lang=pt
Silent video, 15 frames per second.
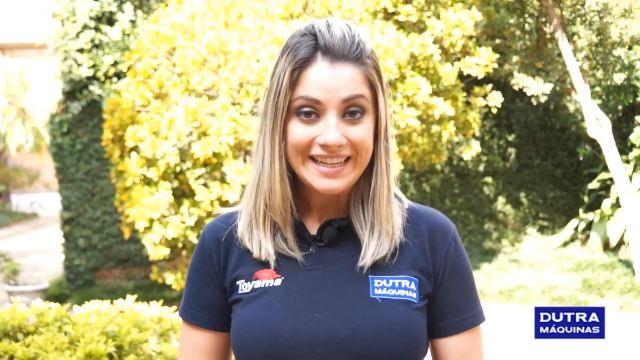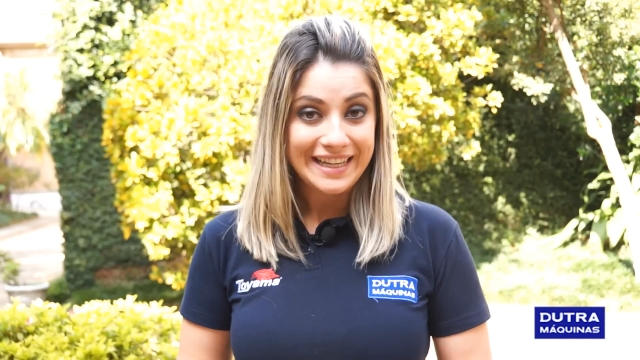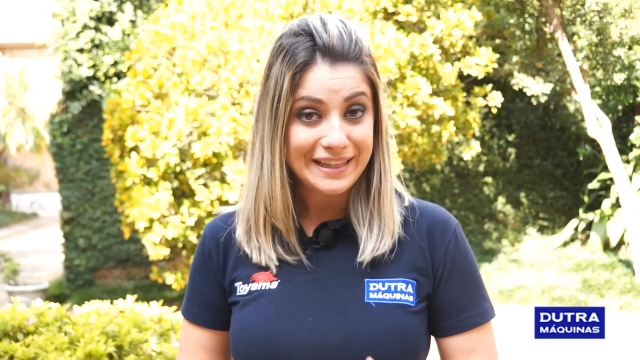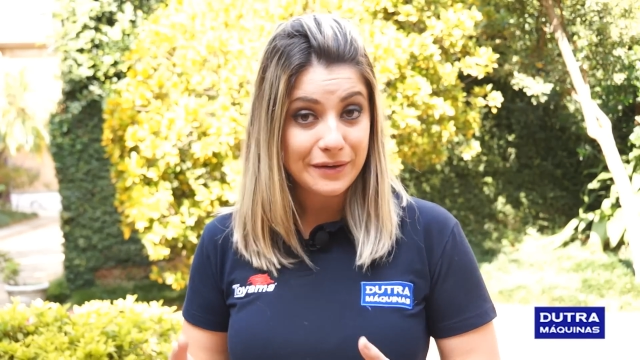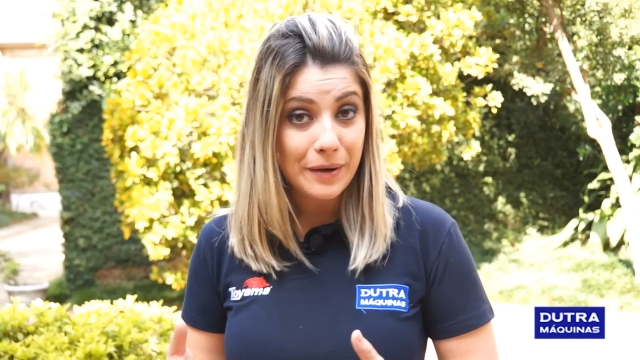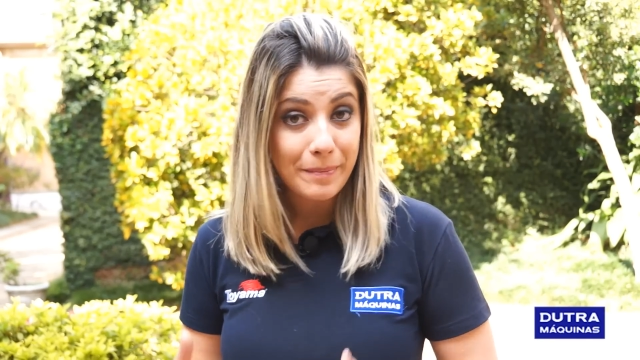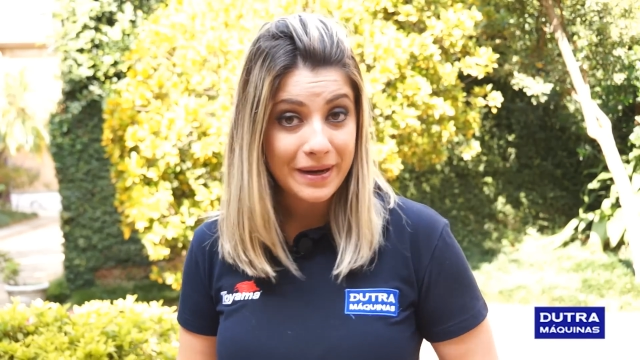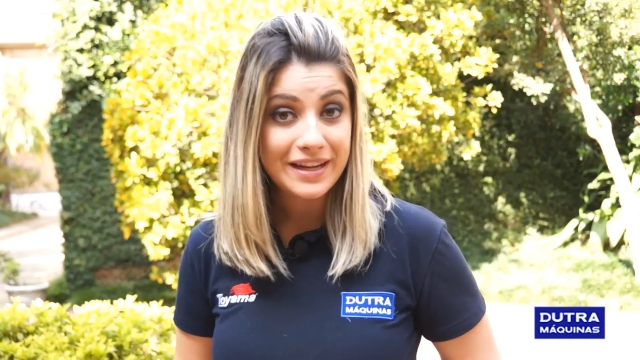
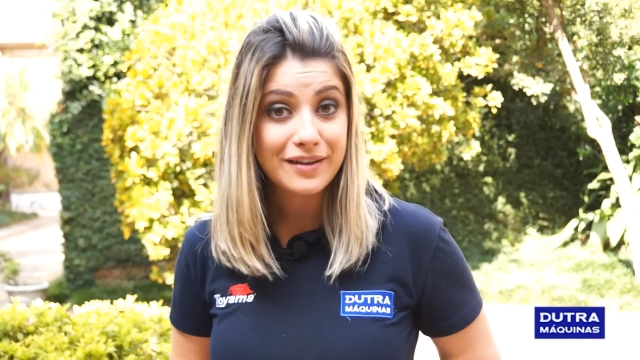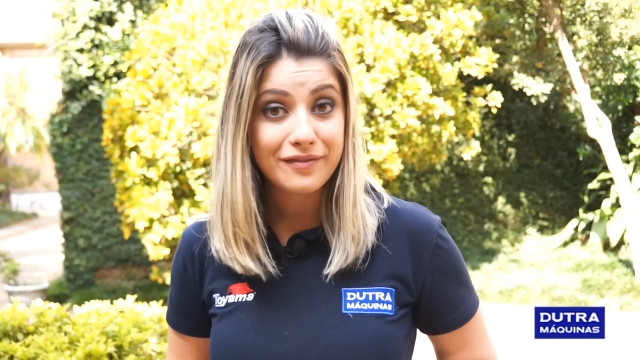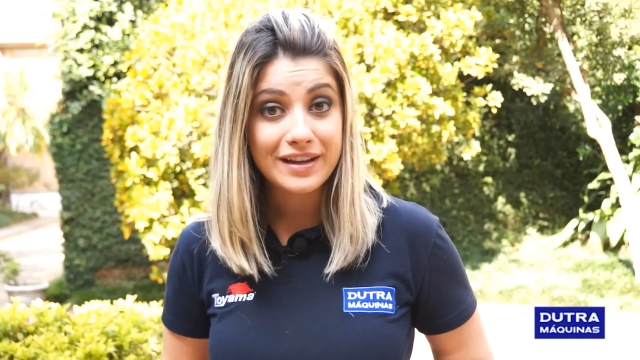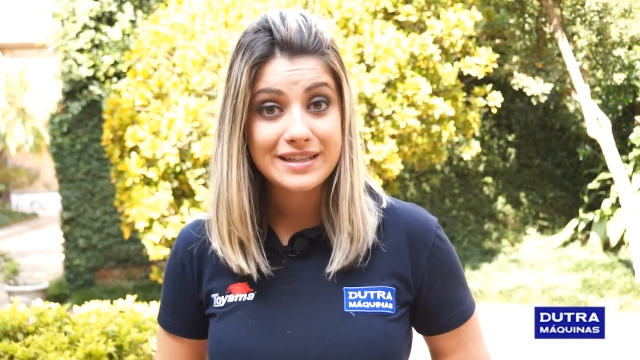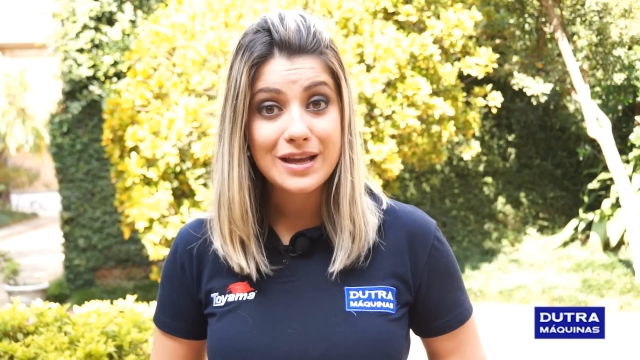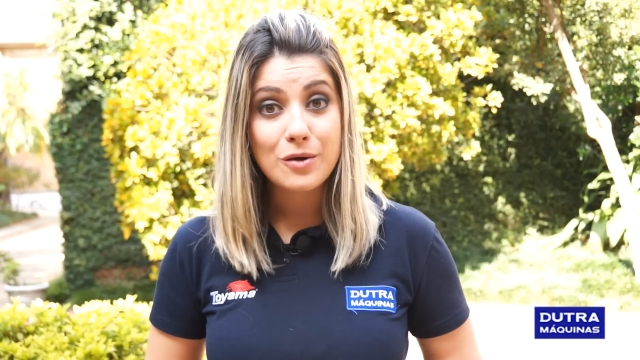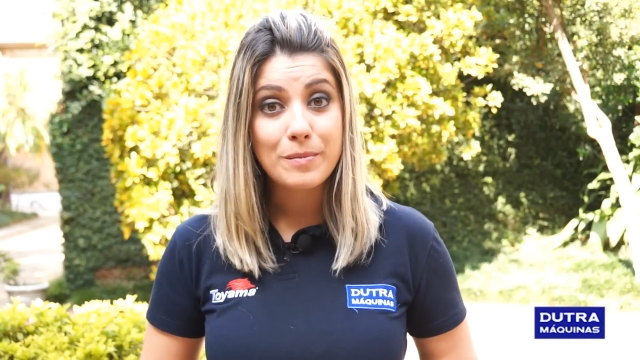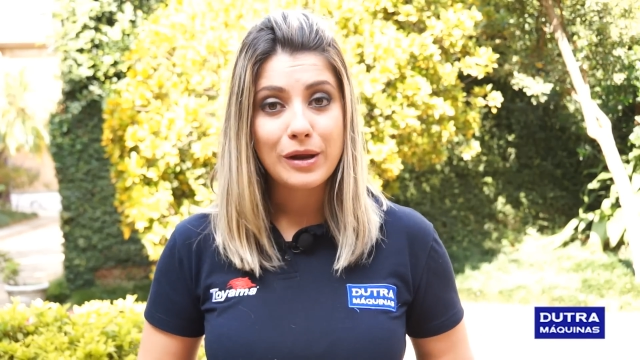Então aprenda a
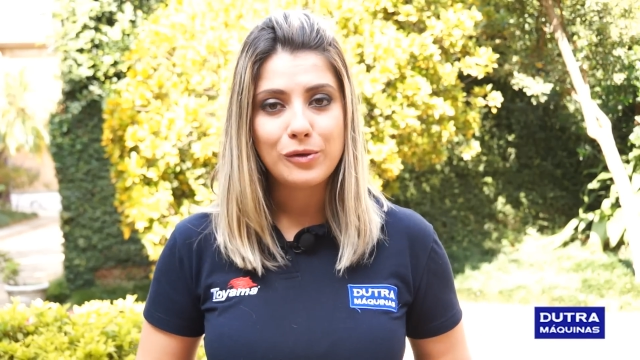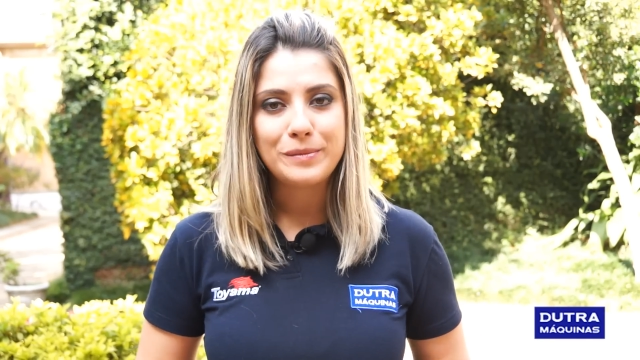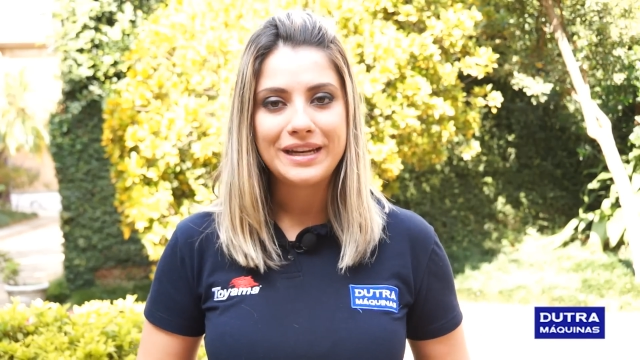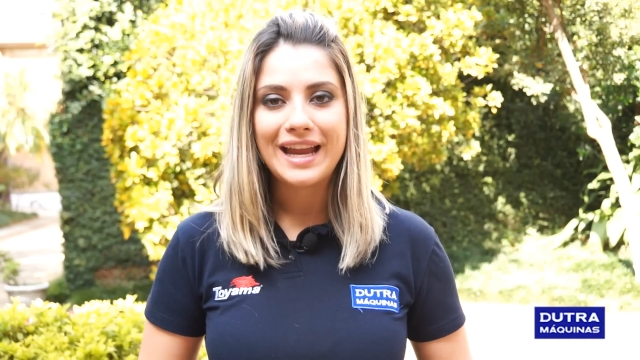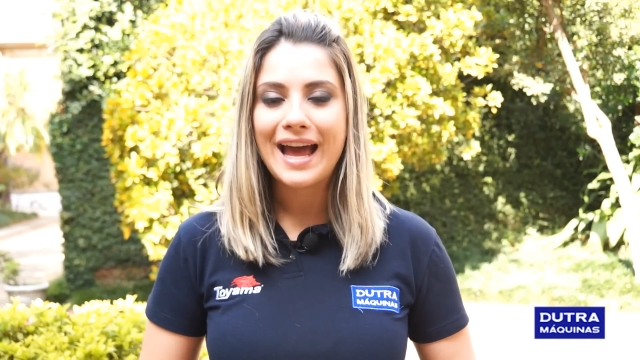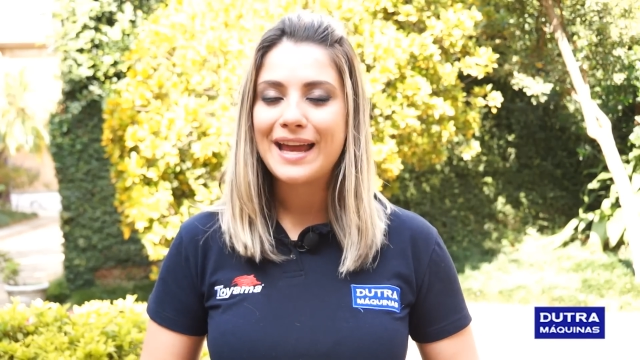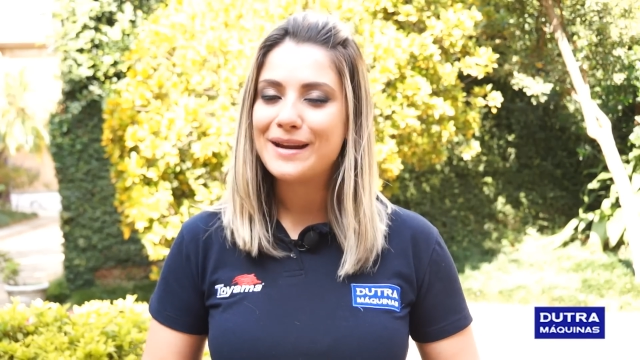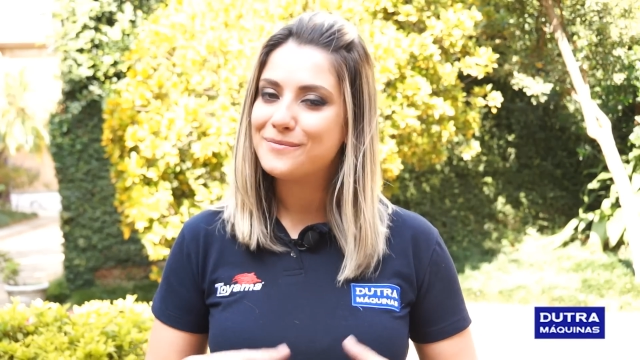fazer uma
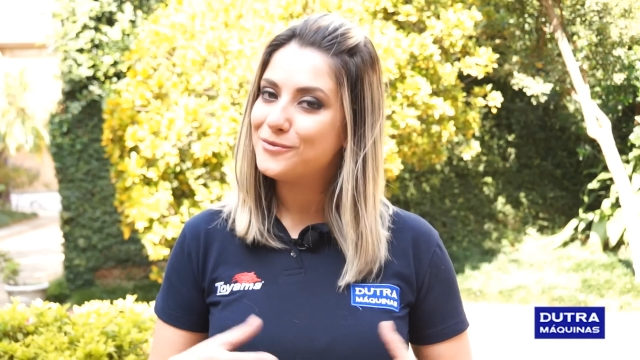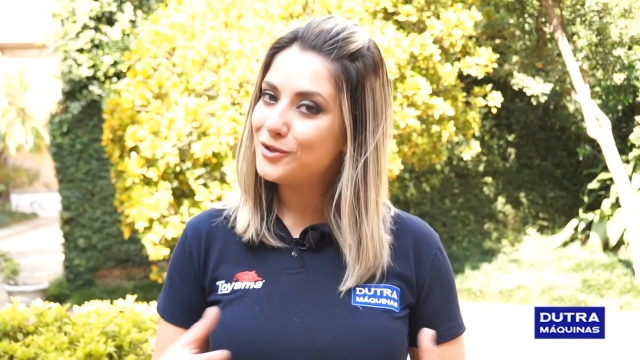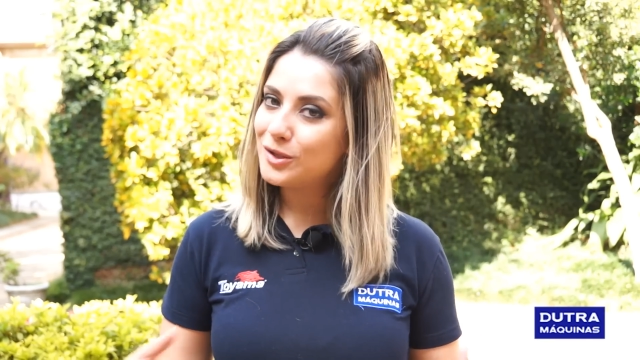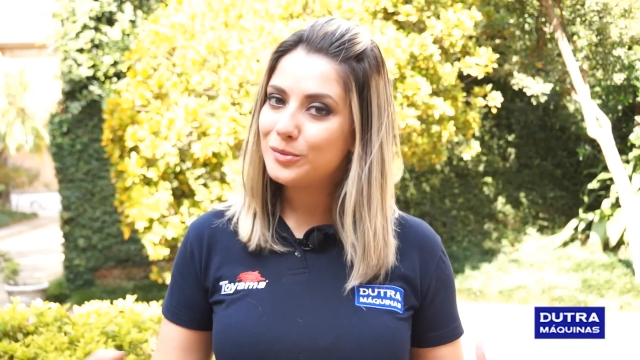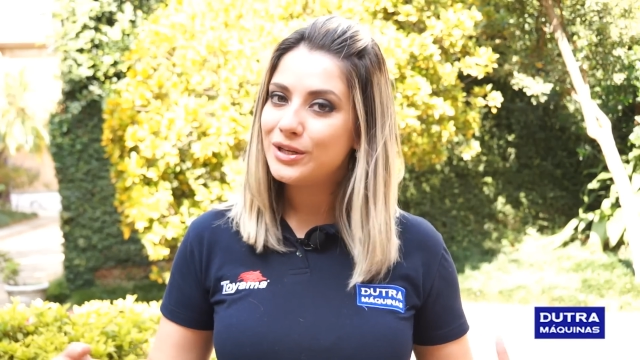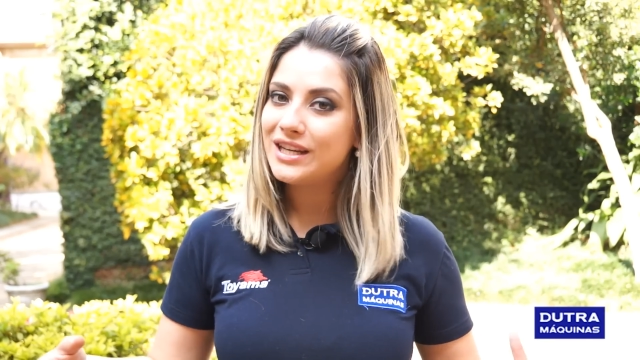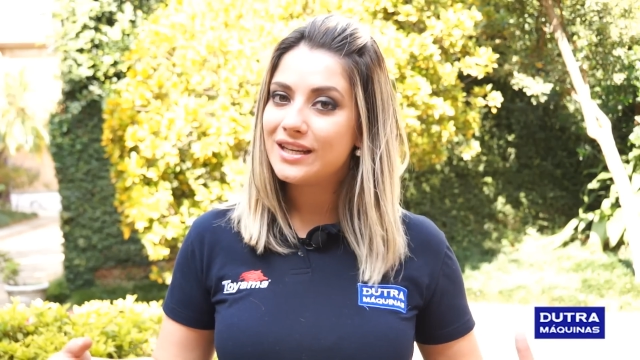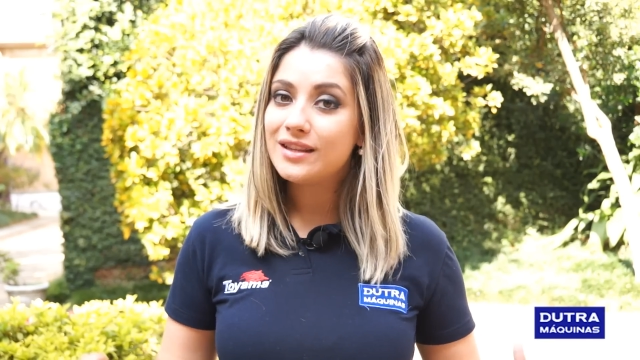luminária
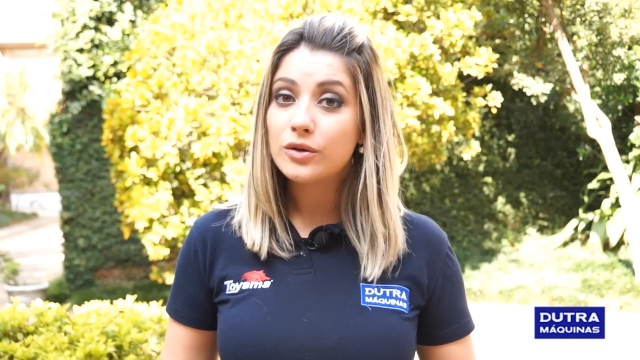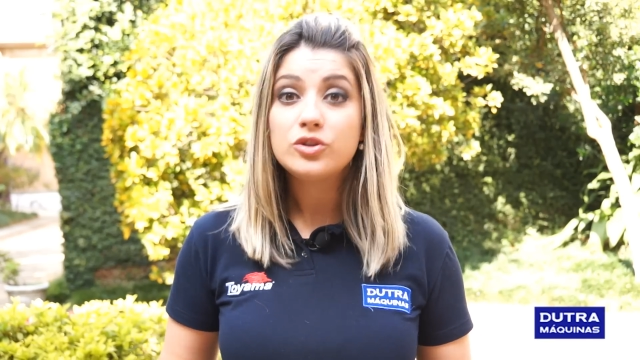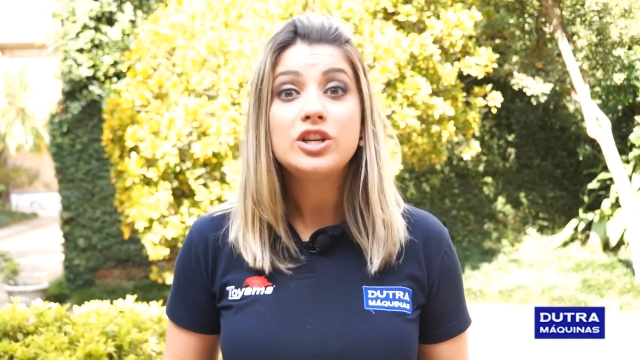muito bonita